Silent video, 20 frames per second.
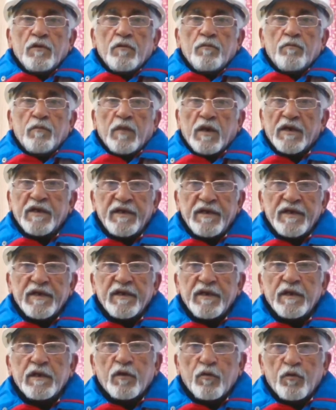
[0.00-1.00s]
बाकी ये
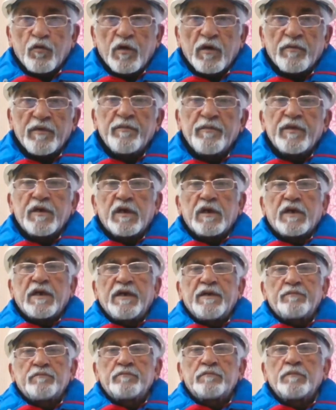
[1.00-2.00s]
कि कोरोना में मेरा
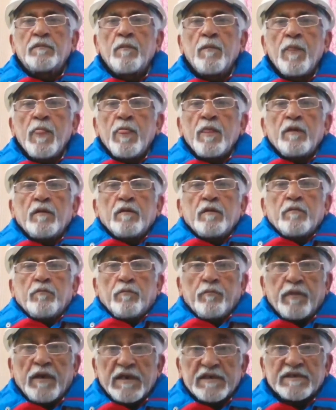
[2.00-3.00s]
टाइम
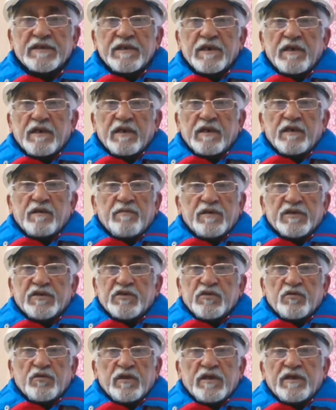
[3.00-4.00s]
पास करने का
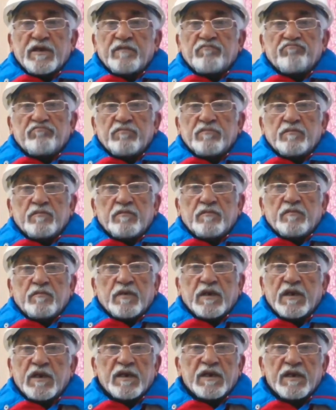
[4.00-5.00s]
बच्चों ने
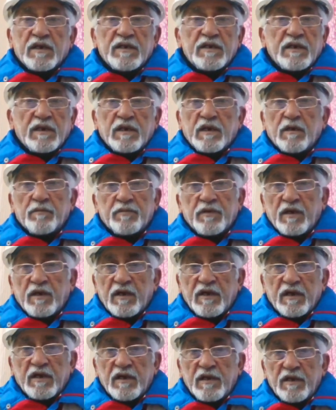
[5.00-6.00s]
मना कर दिया काम
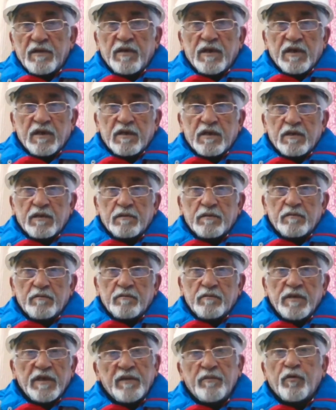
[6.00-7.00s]
करने के लिए बाहर
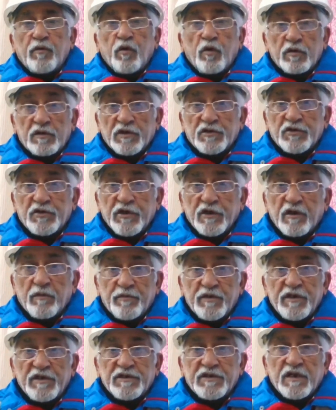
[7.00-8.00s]
मेरी बहुत अच्छी
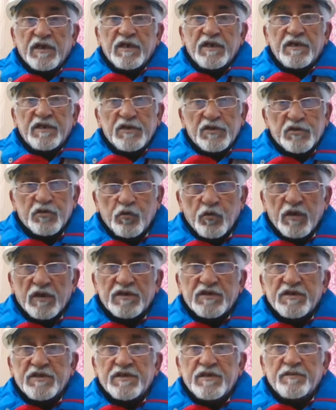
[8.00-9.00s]
कंपनी चल रही थी सोलर
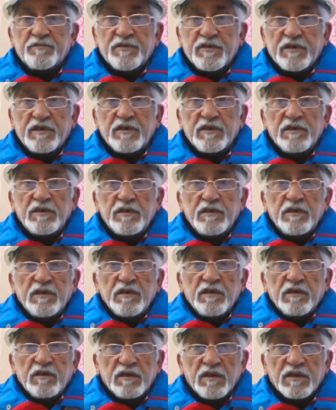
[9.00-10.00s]
सिस्टम्स की
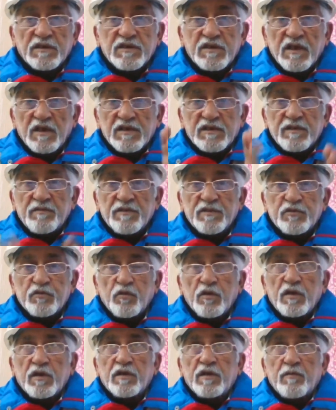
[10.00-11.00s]
दस साल से मैं
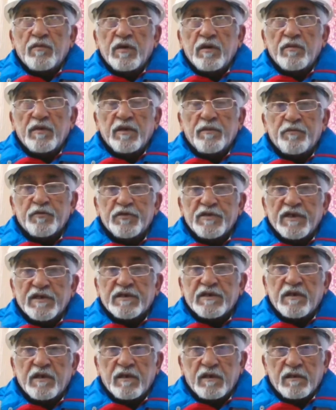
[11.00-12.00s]
सोलर के बड़े बड़े
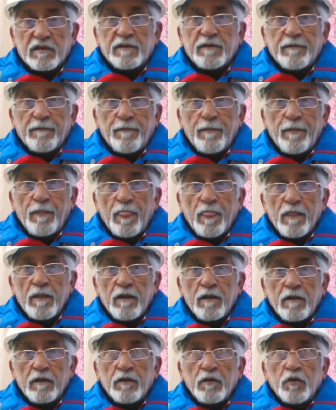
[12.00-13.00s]
प्रोजेक्ट कर रहा
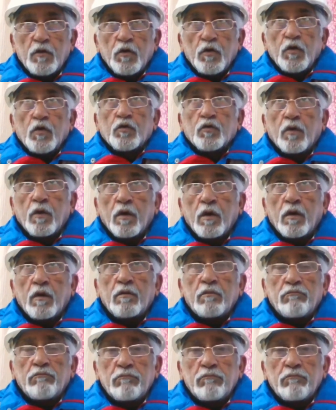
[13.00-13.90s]
था तो